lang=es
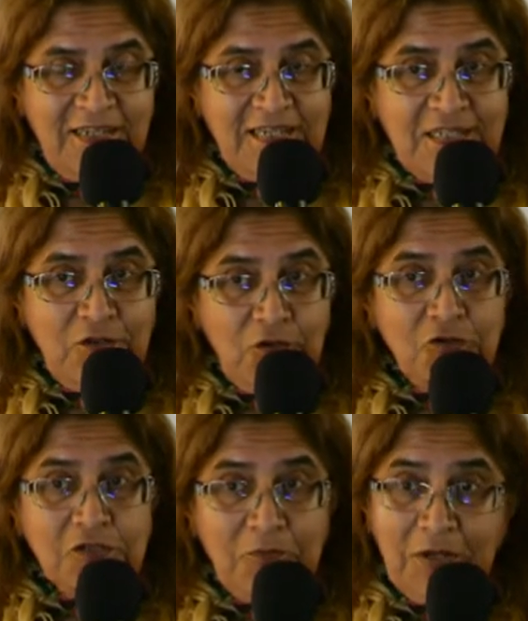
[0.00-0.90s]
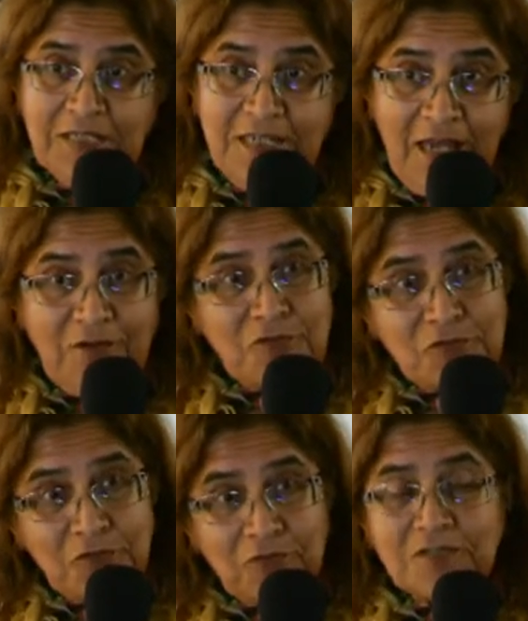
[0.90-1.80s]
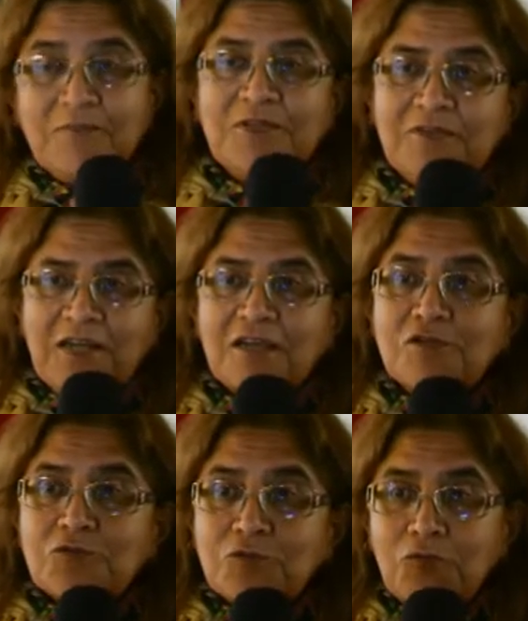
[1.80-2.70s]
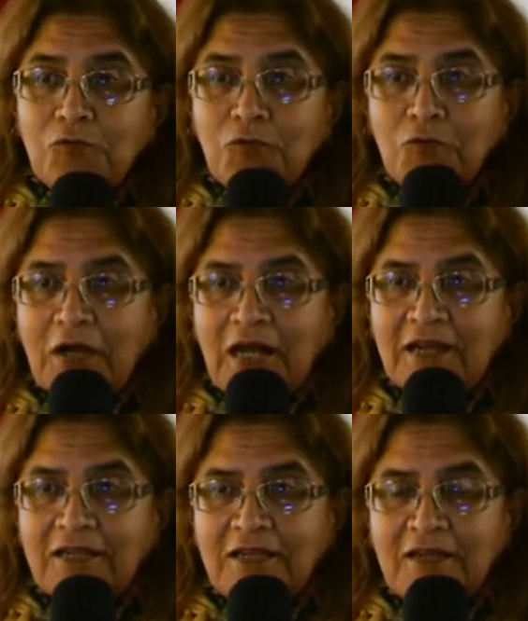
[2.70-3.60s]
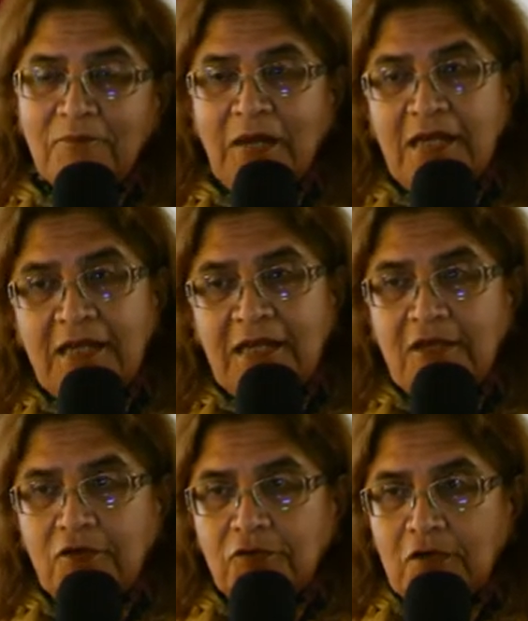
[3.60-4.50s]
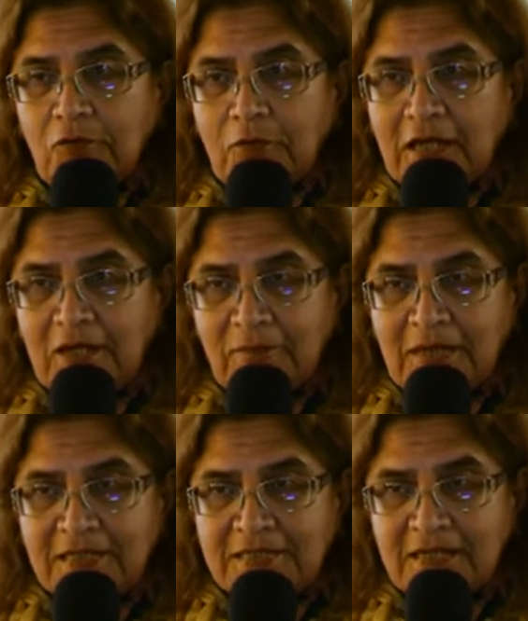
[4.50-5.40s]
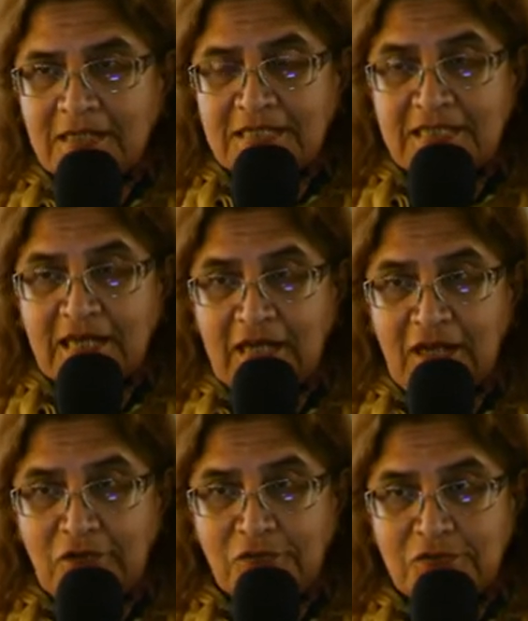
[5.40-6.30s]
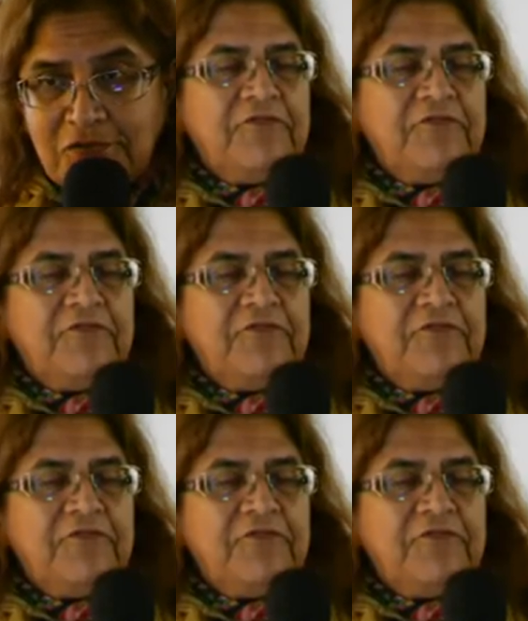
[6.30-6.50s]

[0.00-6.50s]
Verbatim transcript: El Señor nos llevó allá, a nosotros, a misionar su lugar, Mailín y otros lugares más cercanos.